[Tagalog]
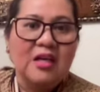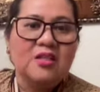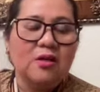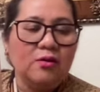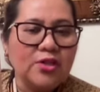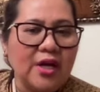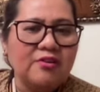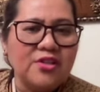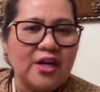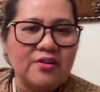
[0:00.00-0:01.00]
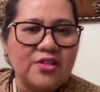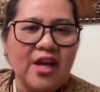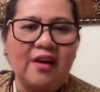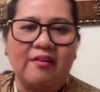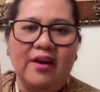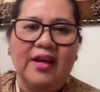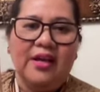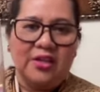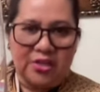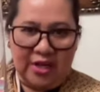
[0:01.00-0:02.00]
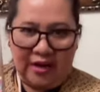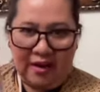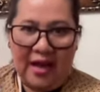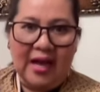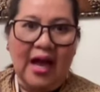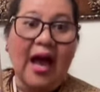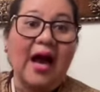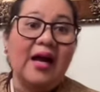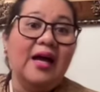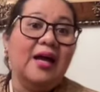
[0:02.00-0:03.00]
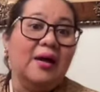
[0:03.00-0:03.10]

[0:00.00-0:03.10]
So share, share, share. Share lang ang